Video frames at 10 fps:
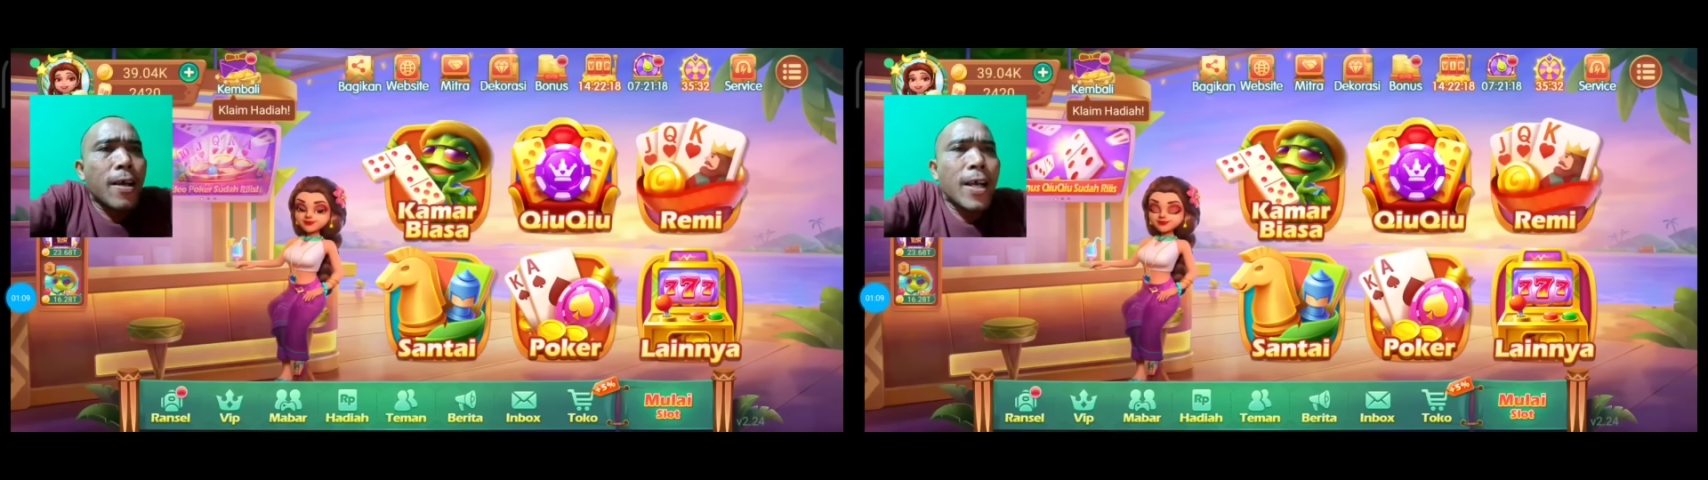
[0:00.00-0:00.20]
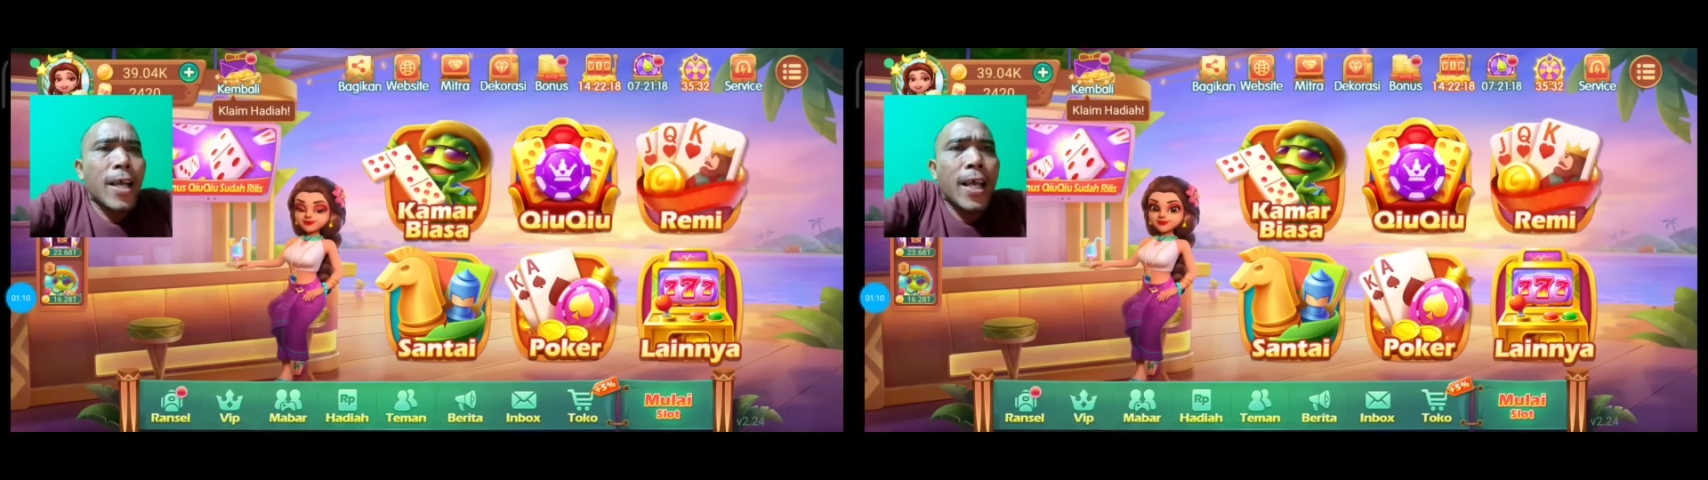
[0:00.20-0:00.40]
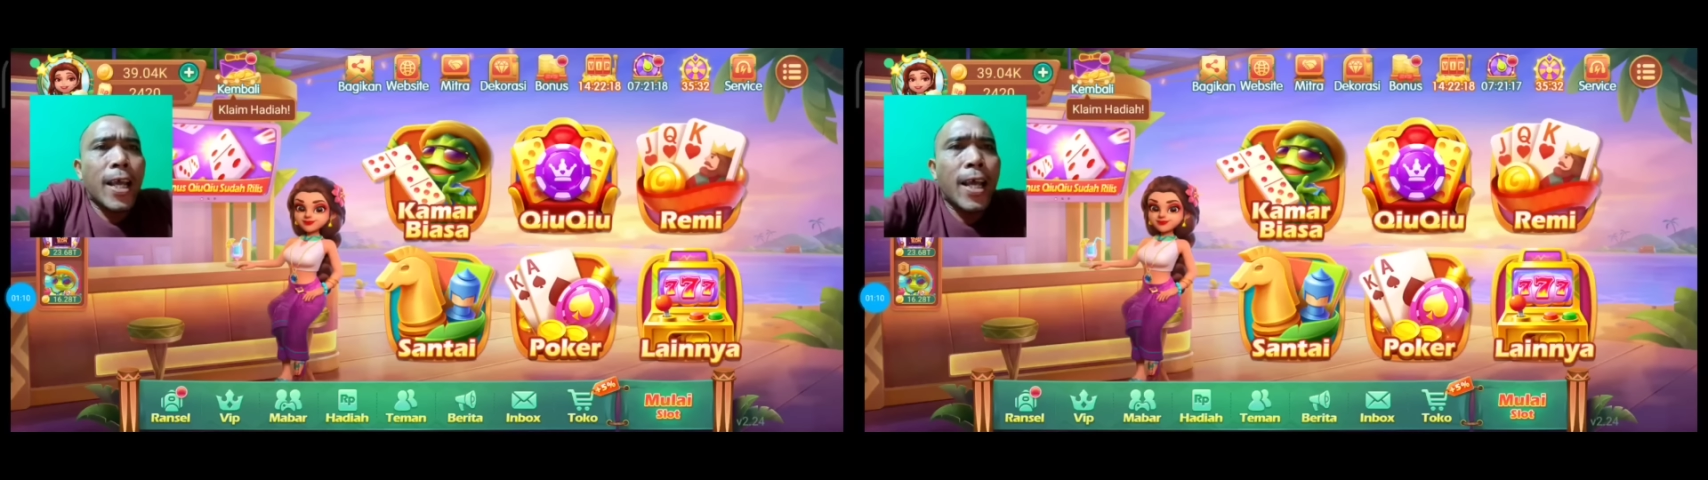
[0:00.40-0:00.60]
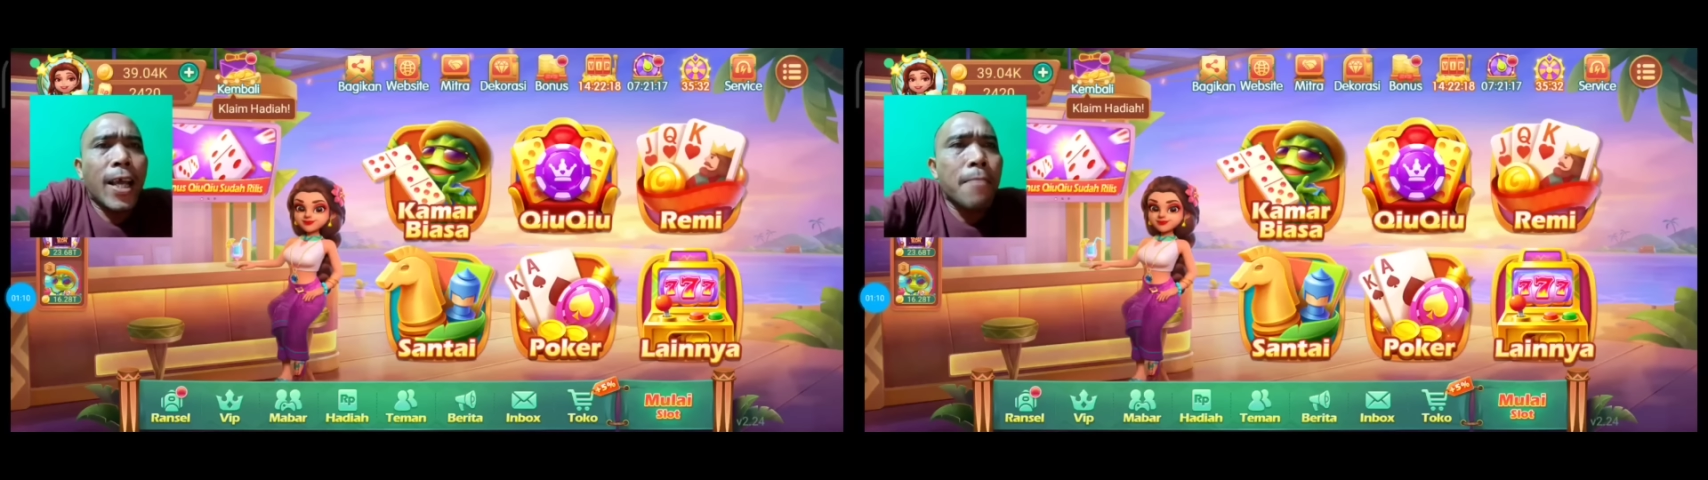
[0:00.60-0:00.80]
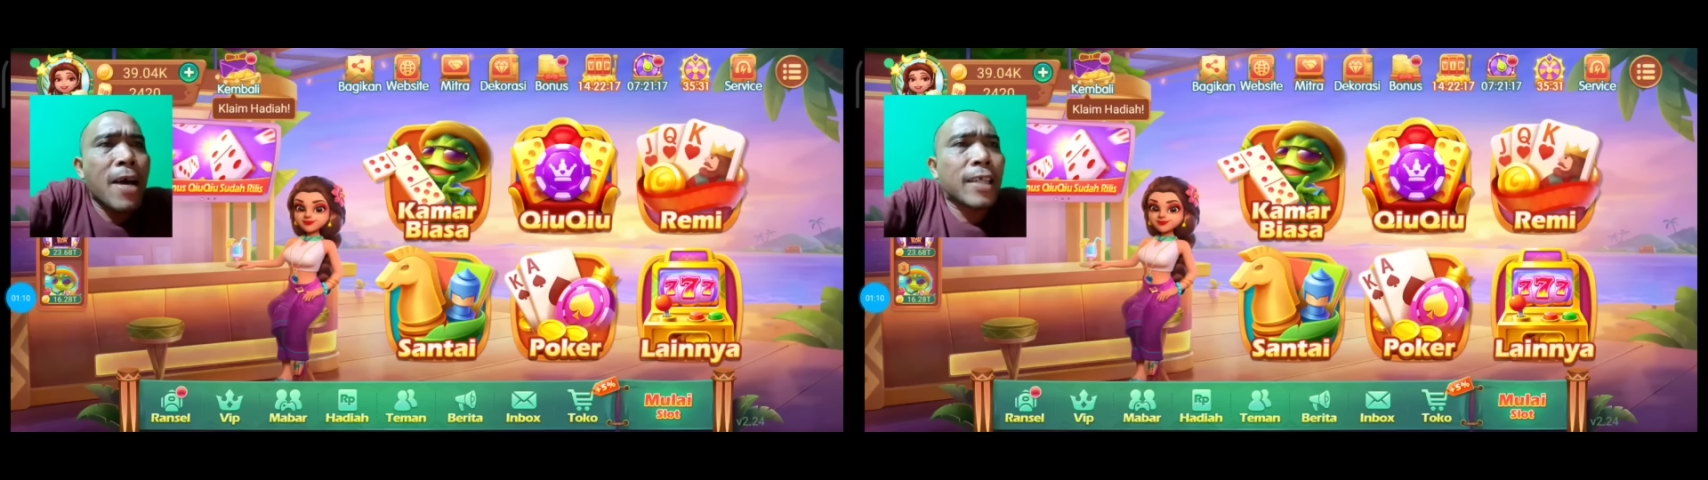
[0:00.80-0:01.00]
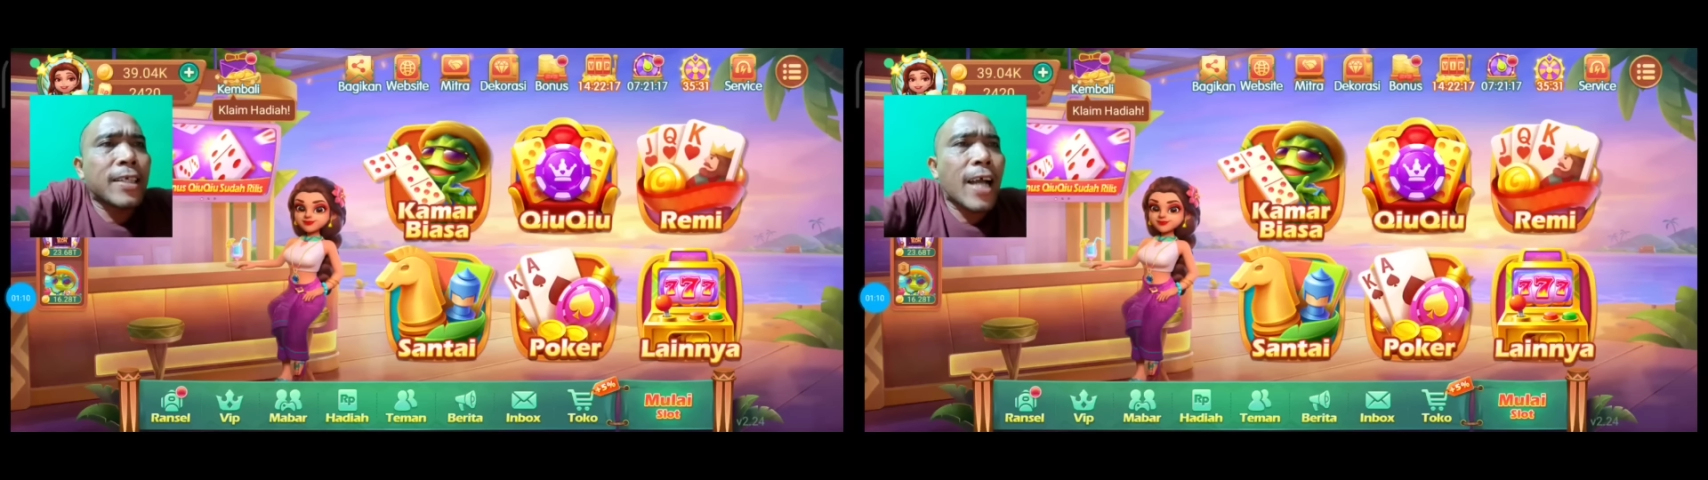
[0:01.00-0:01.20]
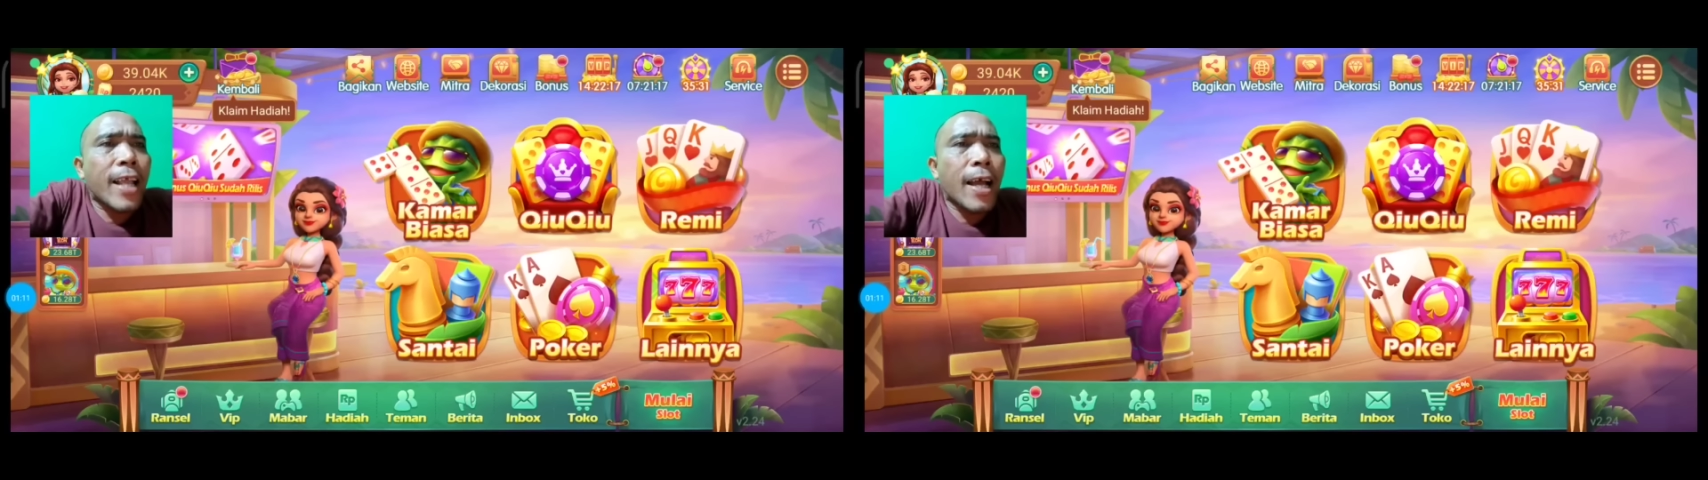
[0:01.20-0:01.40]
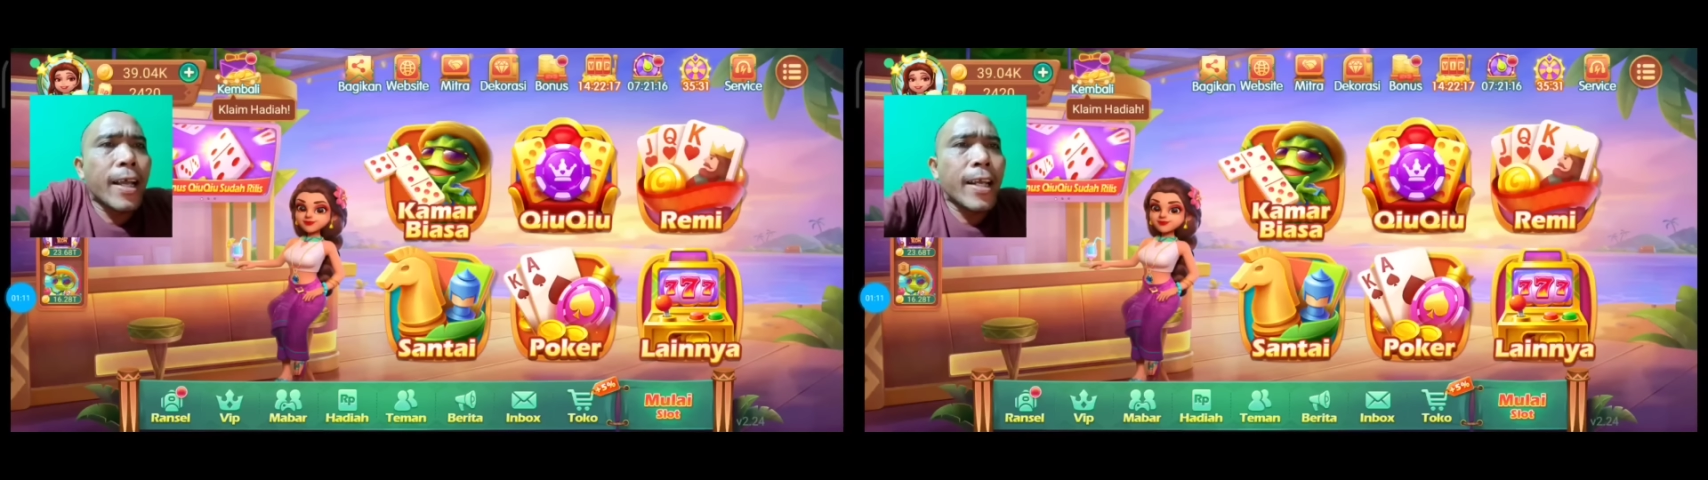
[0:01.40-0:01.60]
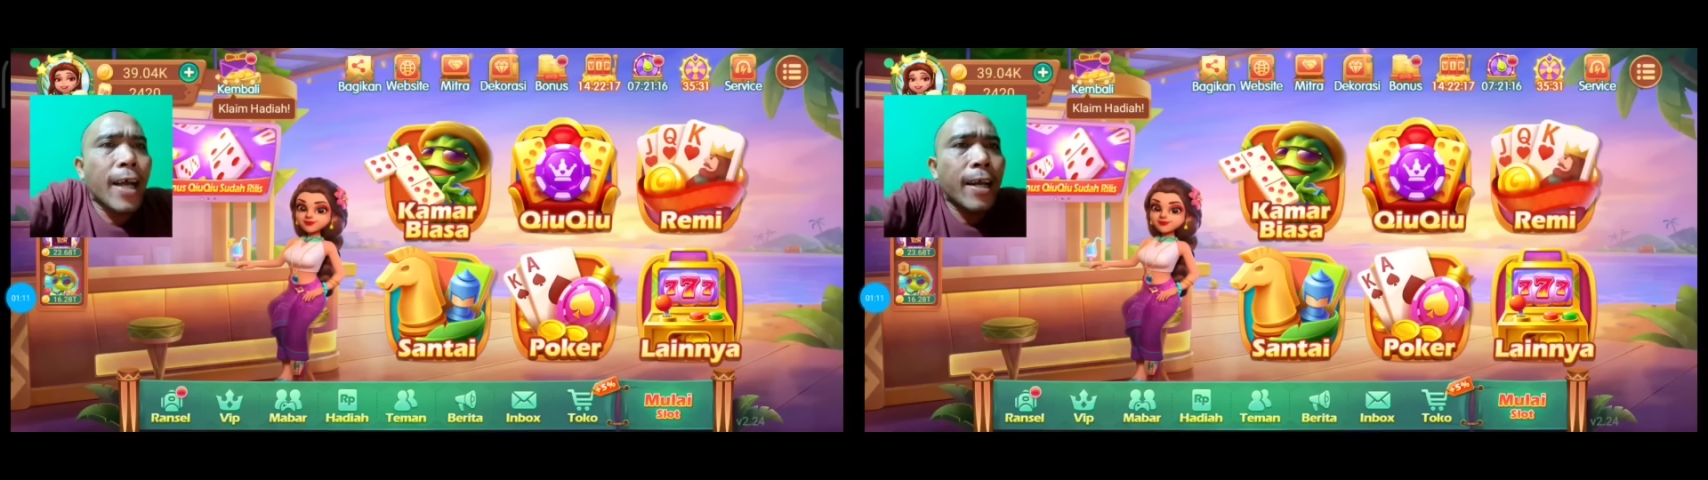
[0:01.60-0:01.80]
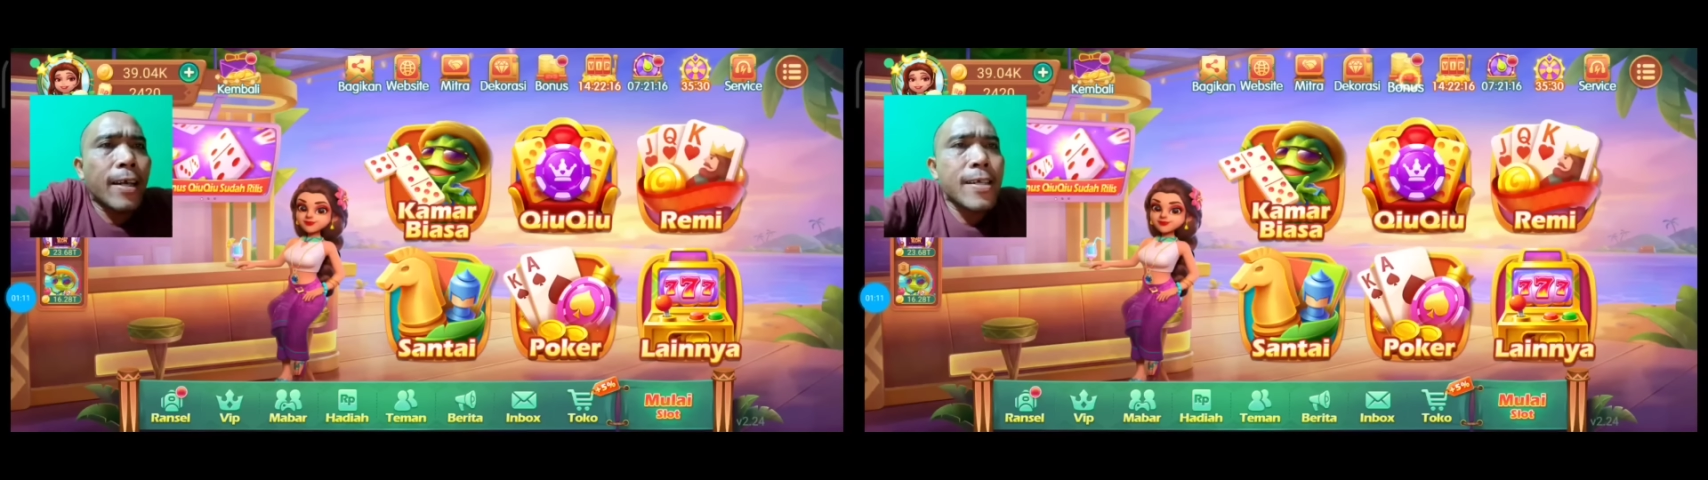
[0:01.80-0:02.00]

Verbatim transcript: Eh, mana sedekahnya? Ini kan